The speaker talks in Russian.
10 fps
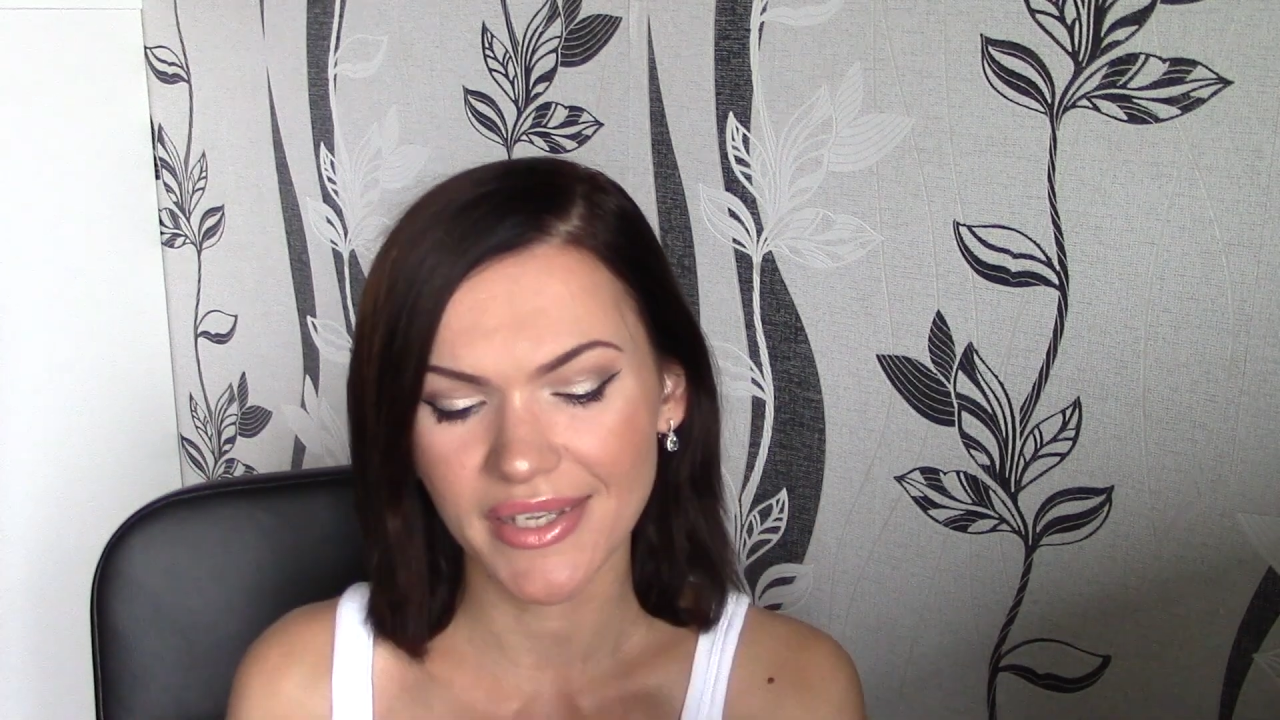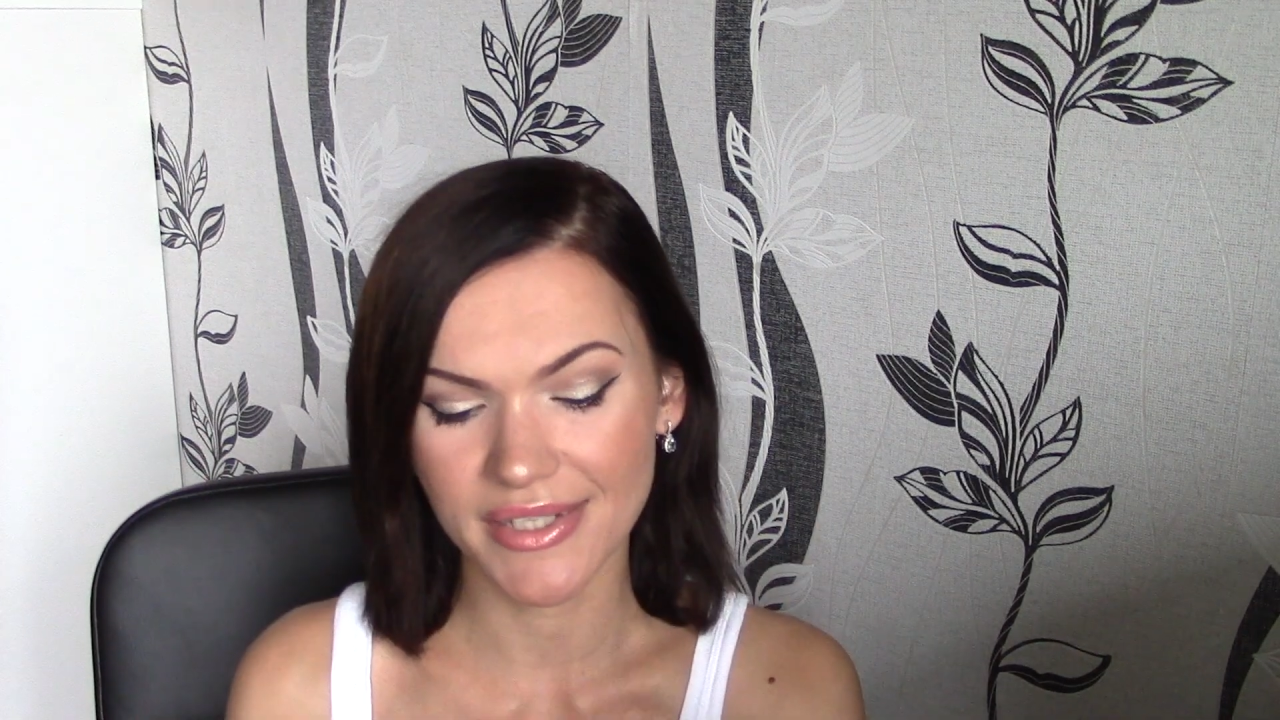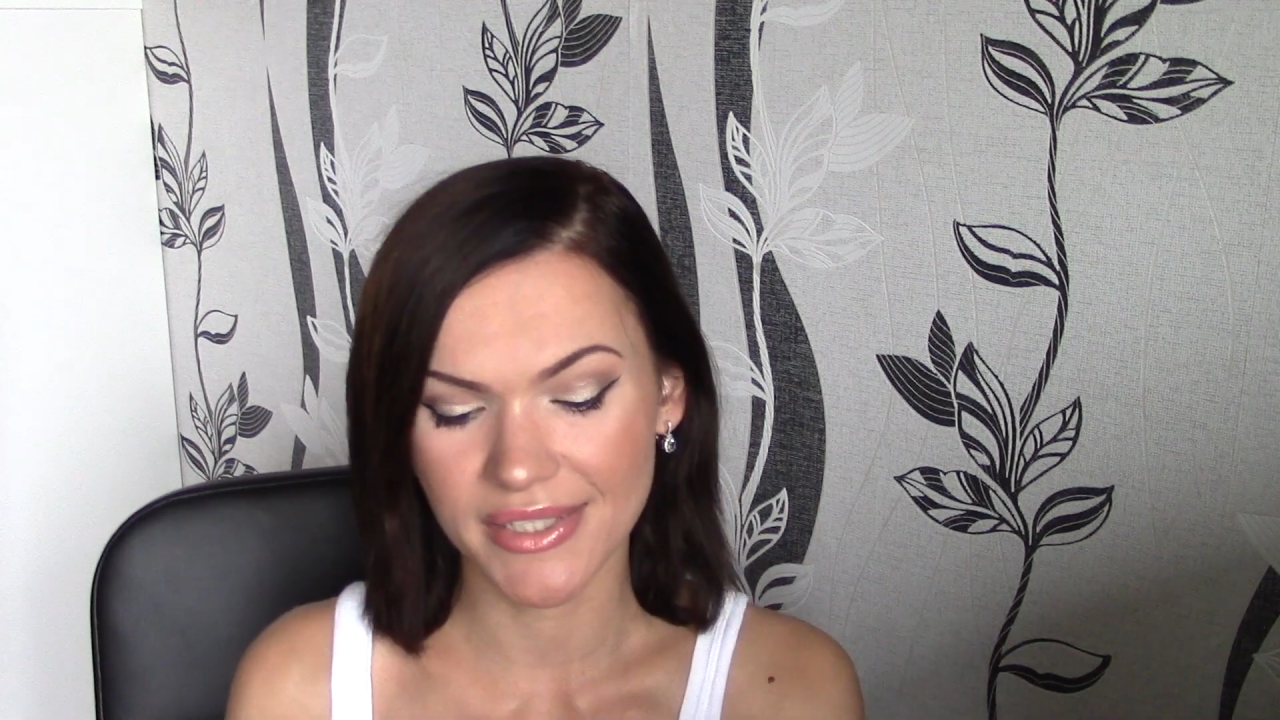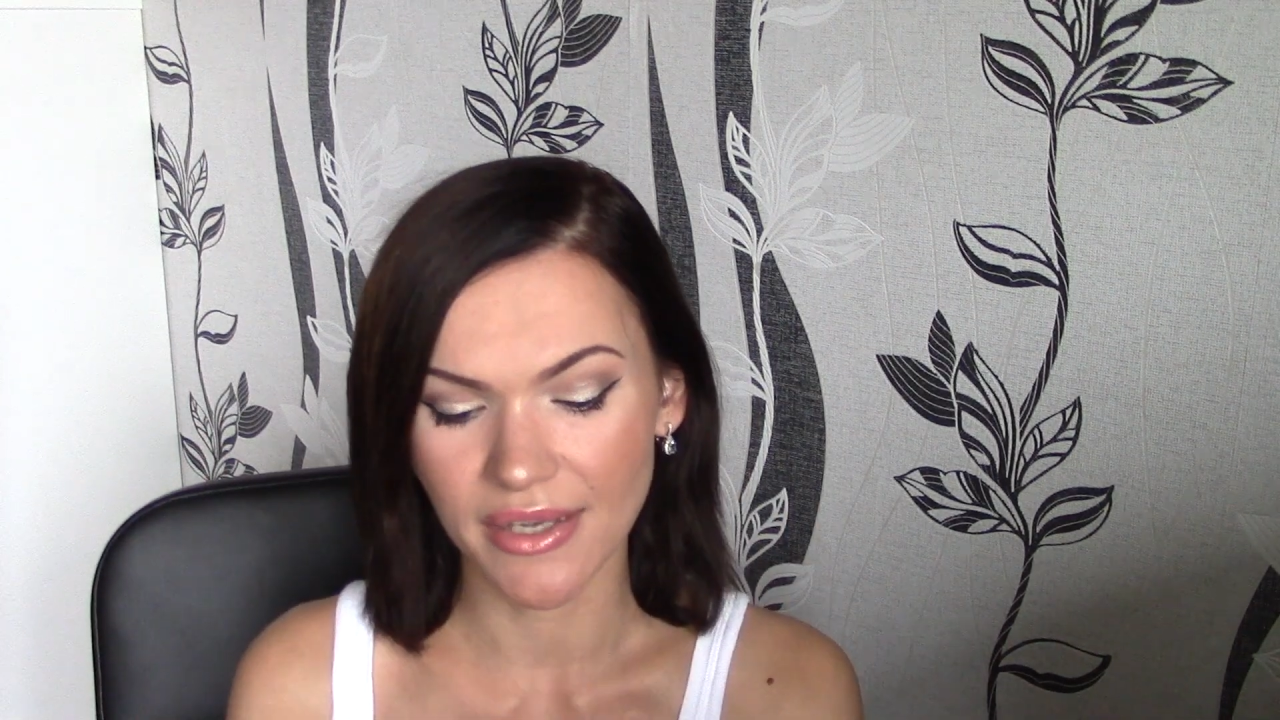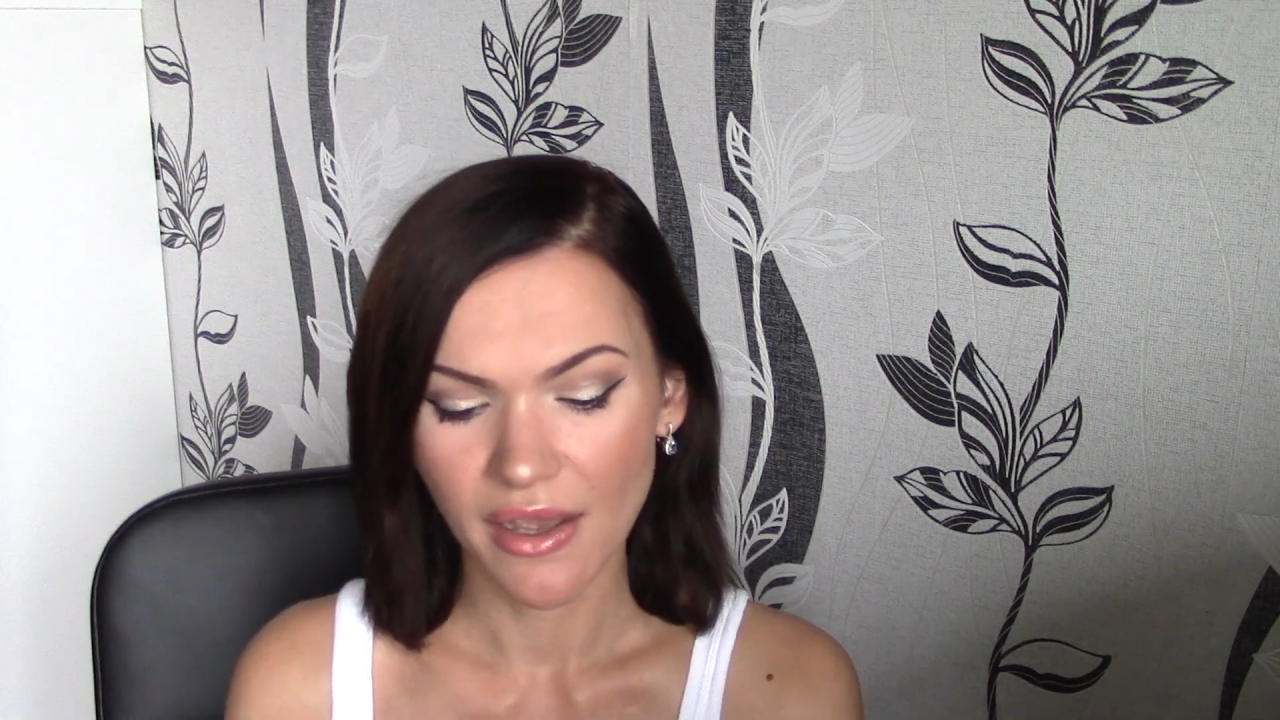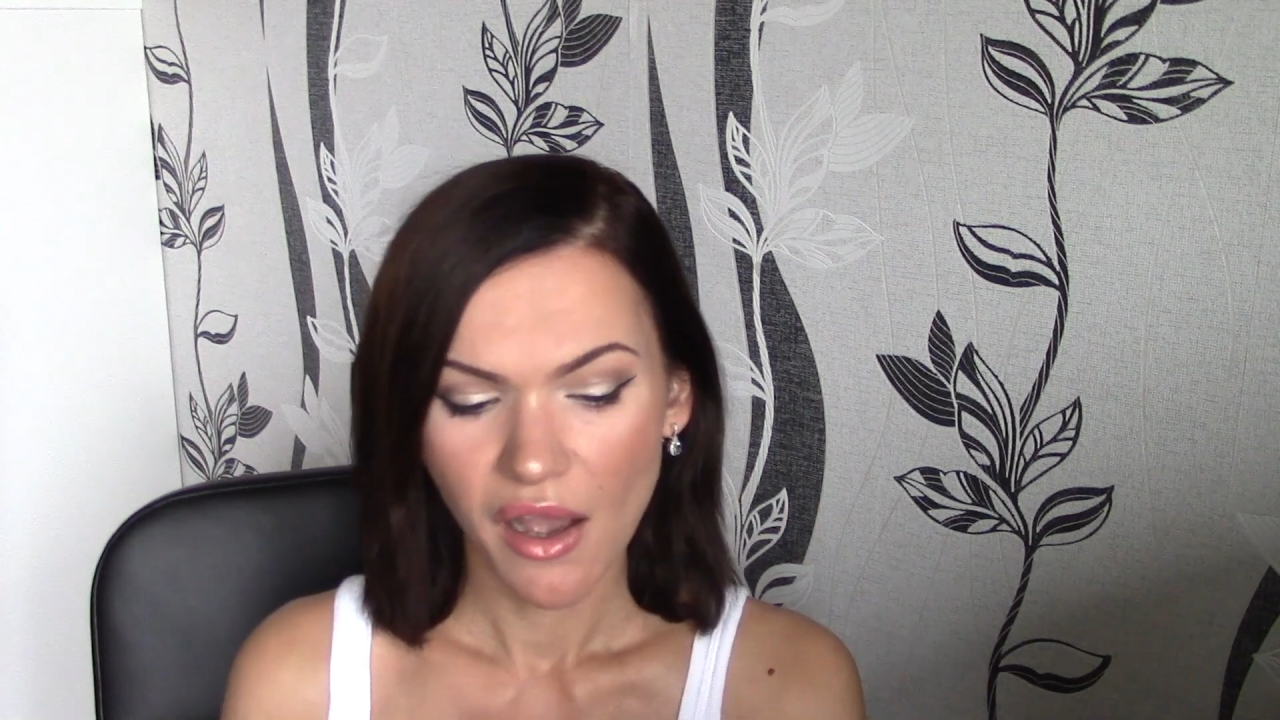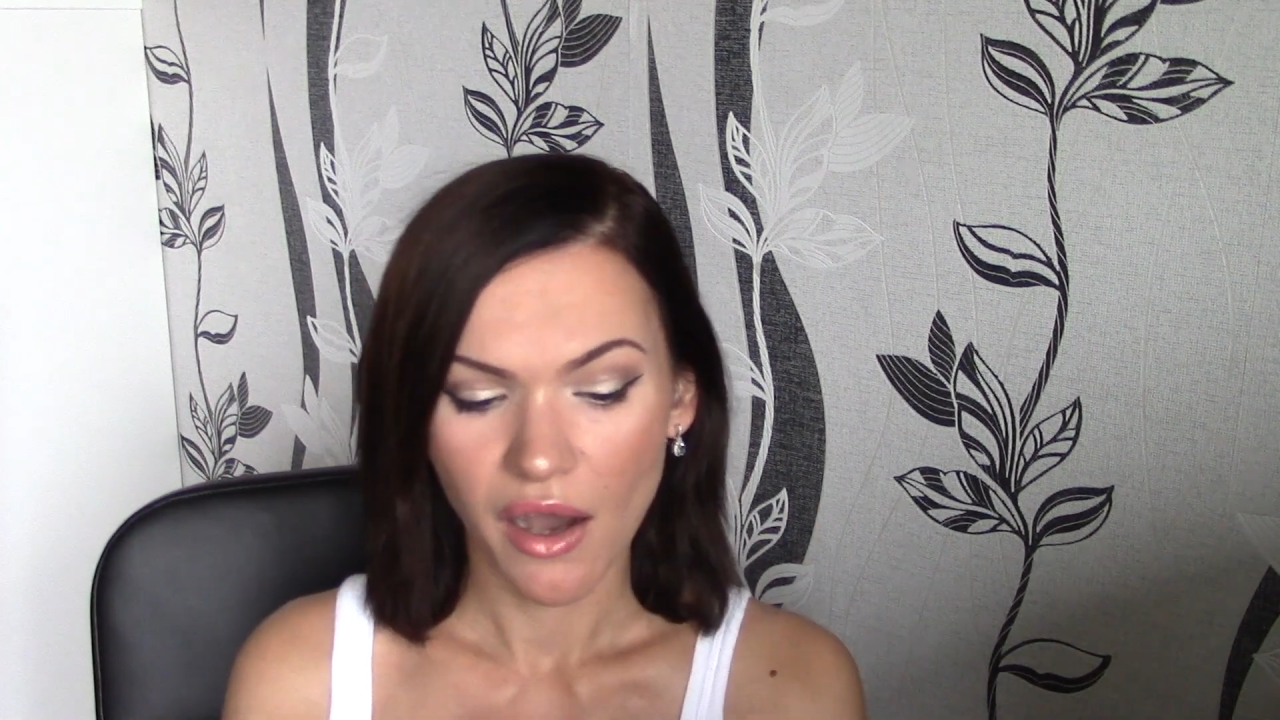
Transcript: не ахти,